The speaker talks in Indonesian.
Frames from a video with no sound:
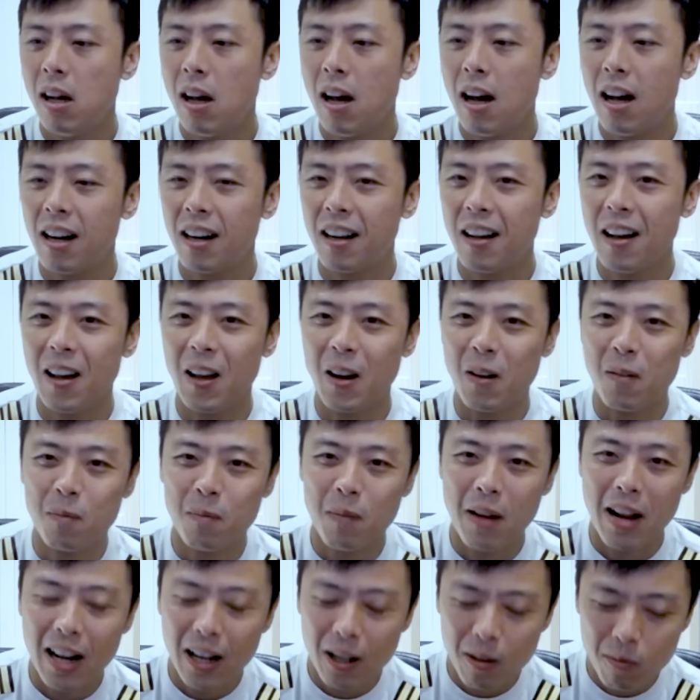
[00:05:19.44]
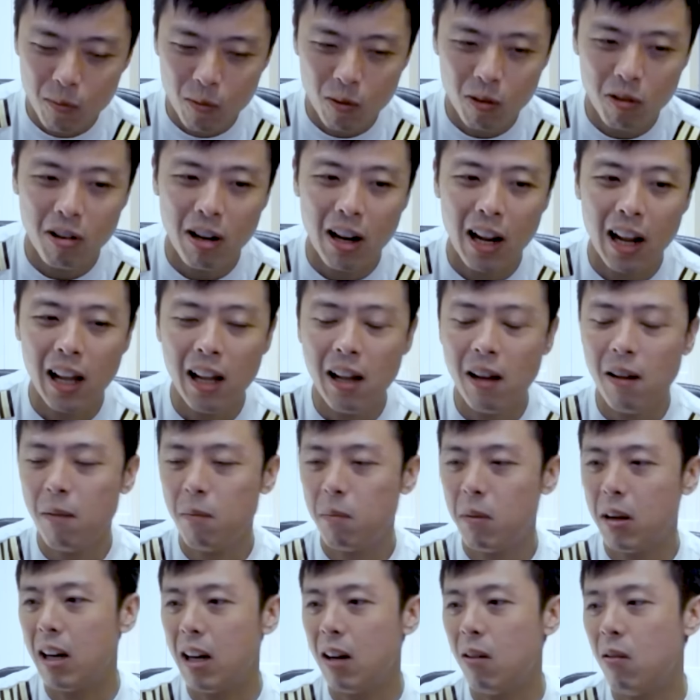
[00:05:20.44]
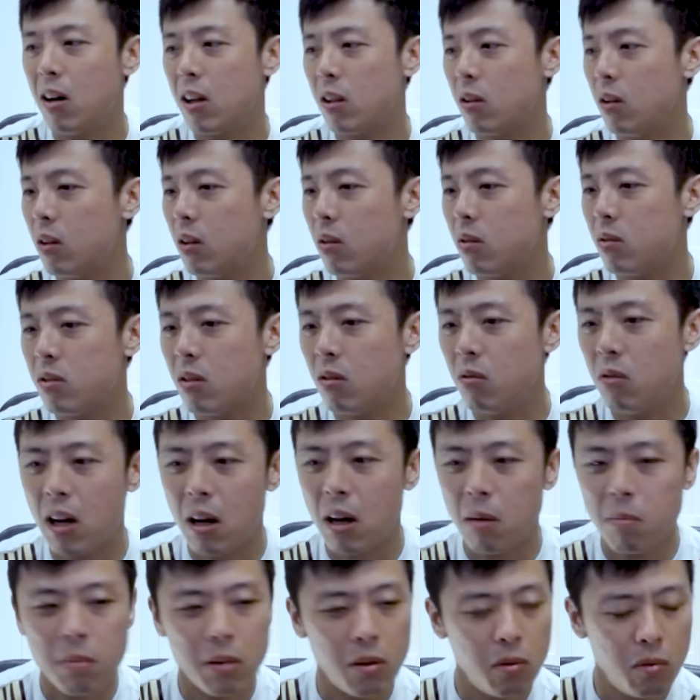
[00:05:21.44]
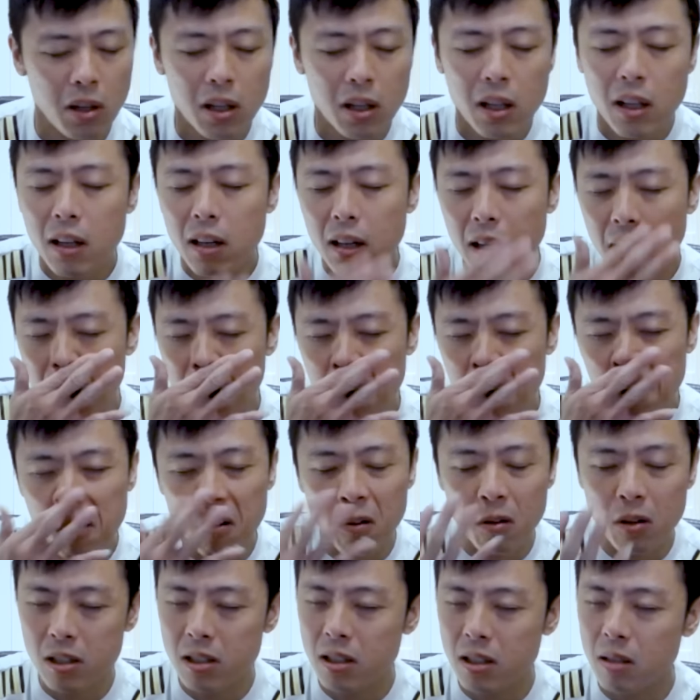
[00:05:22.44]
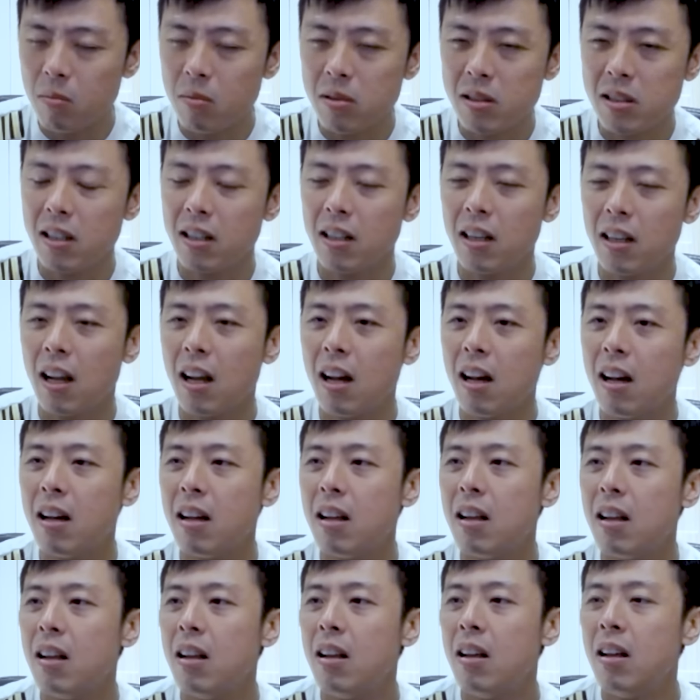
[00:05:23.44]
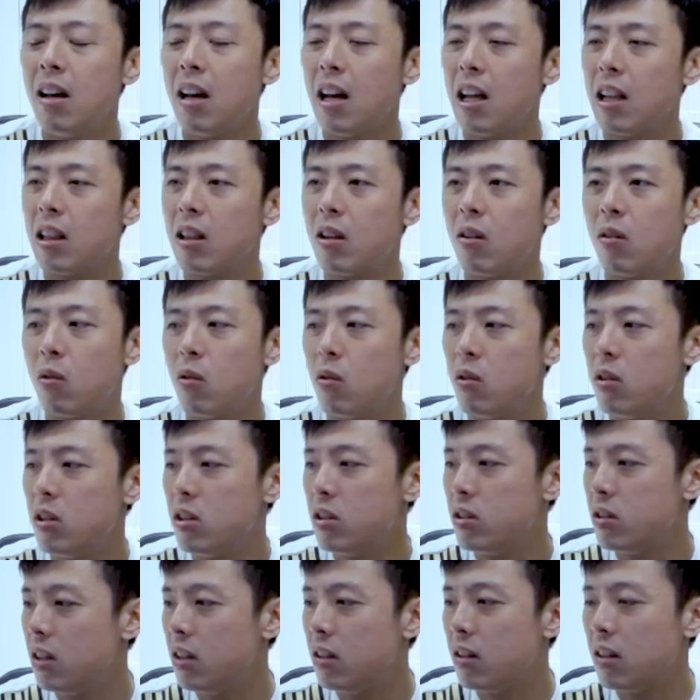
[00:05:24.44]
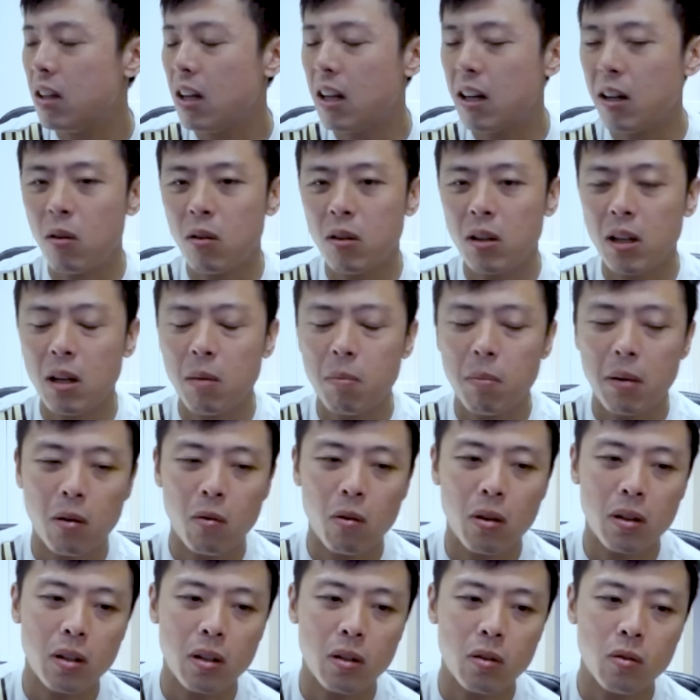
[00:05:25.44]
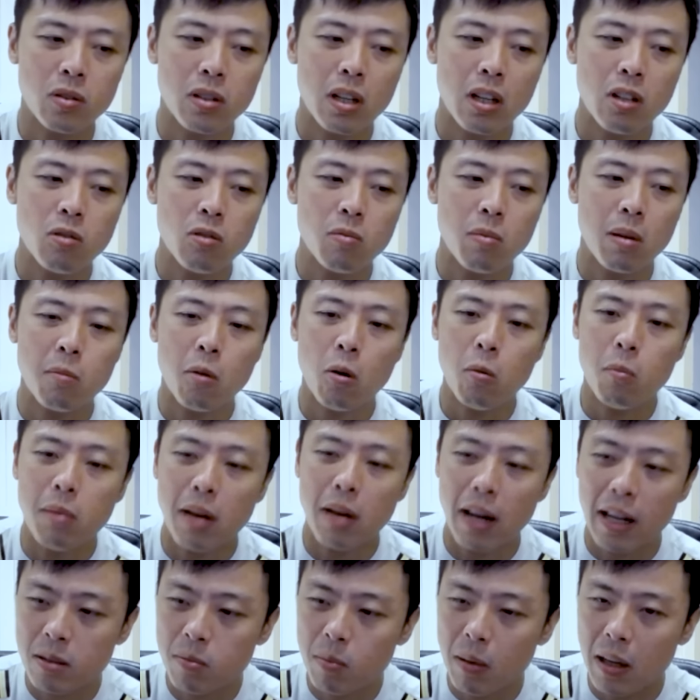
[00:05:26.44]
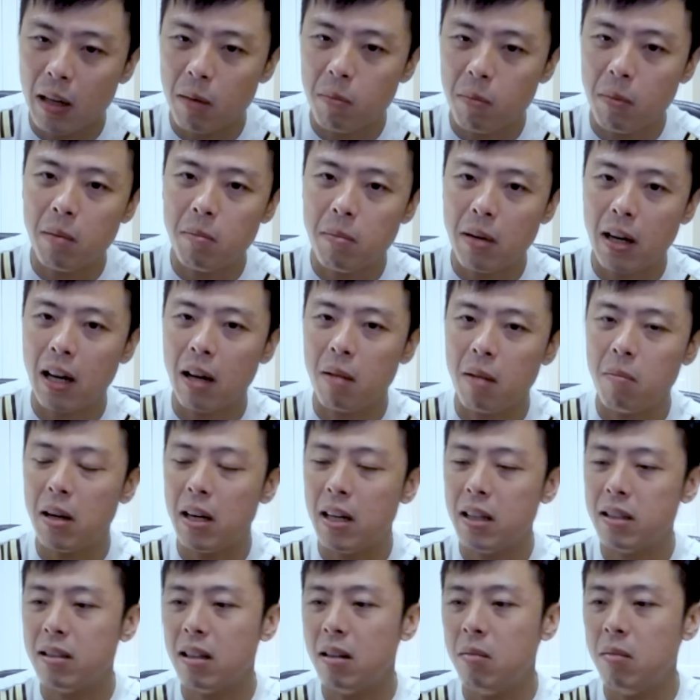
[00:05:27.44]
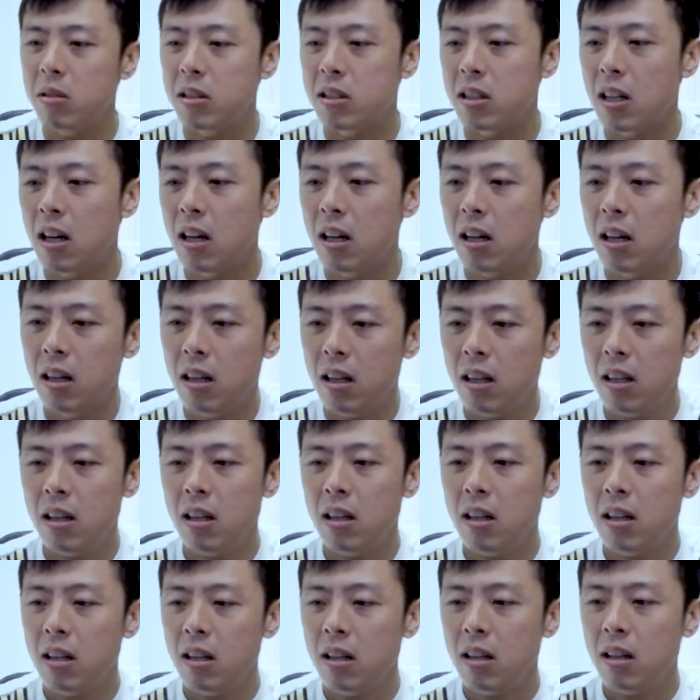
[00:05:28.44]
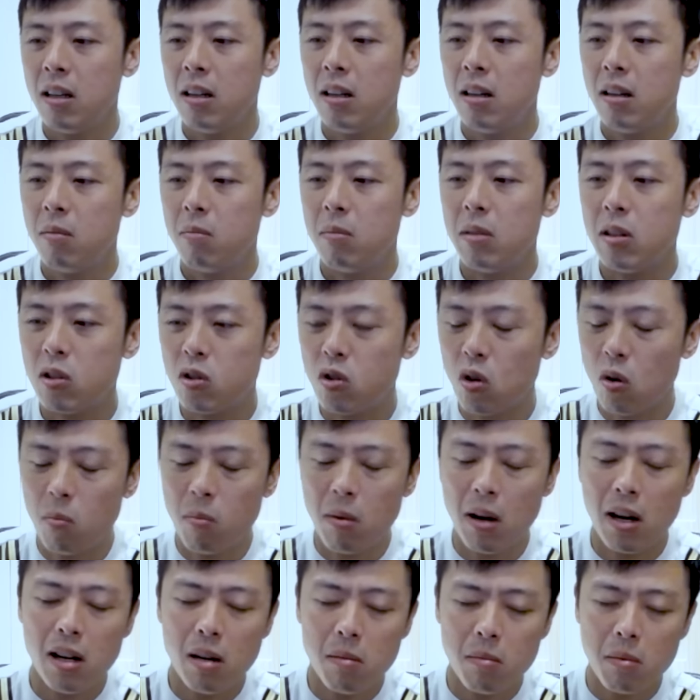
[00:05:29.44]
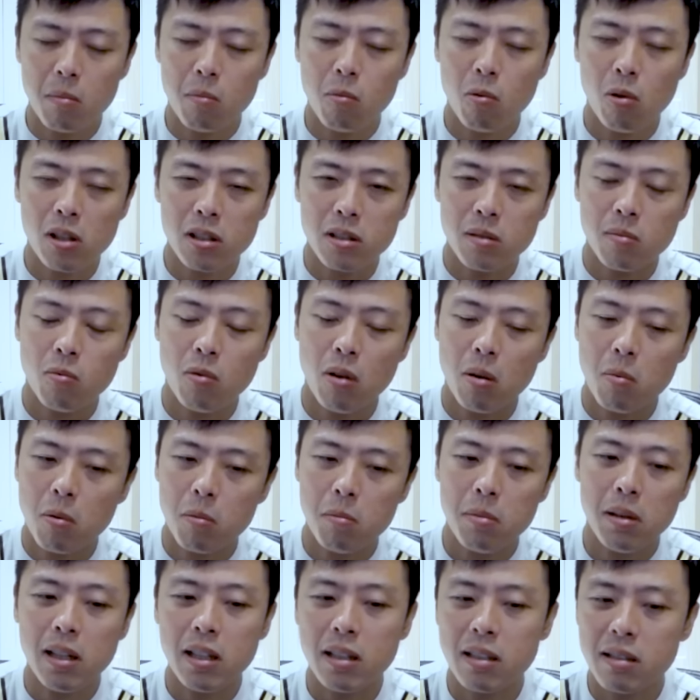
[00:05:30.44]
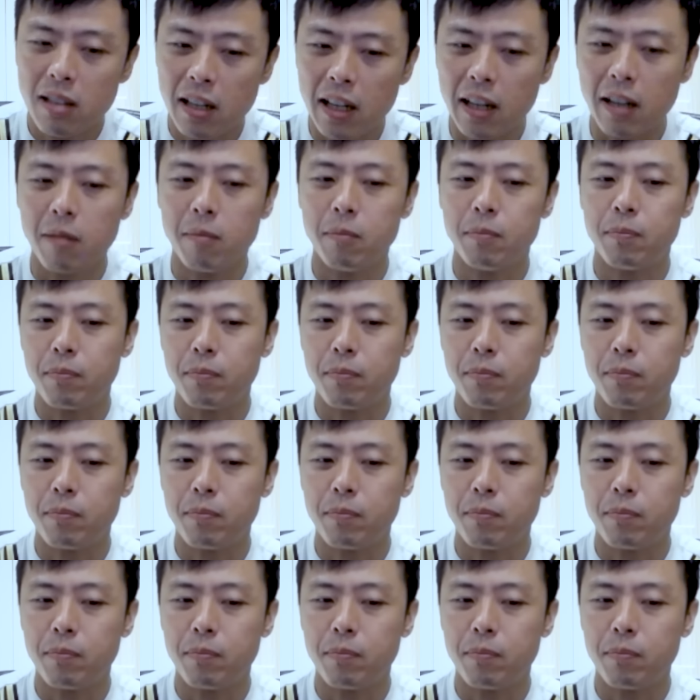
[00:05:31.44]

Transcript: harga yang paling murah pada waktu itu saya udah nggak peduli dengan kondisi mesinnya atau kondisi interiornya pada waktu itu saya cuma mau bereksperimen bagaimana saya bisa mencoba dan membuat sebuah mobil listrik